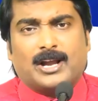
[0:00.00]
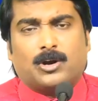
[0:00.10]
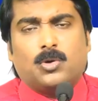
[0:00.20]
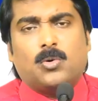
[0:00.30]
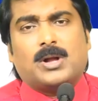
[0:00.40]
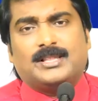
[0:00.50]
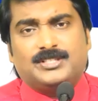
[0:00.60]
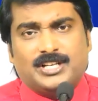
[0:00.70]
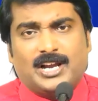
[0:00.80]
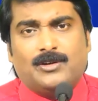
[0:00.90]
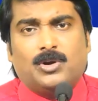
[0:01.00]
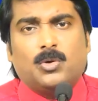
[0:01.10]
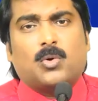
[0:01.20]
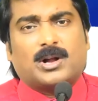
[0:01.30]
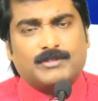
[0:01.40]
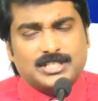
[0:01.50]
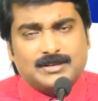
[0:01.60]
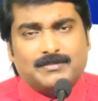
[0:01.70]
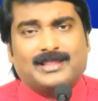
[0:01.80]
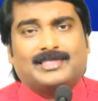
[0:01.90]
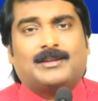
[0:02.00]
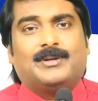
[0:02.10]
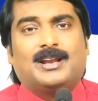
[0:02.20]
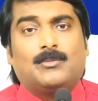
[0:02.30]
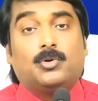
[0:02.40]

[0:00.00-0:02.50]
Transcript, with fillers: ఎక్కడో ఒక అధ్యాయంలోని ఒక వచనం మాత్రమేనా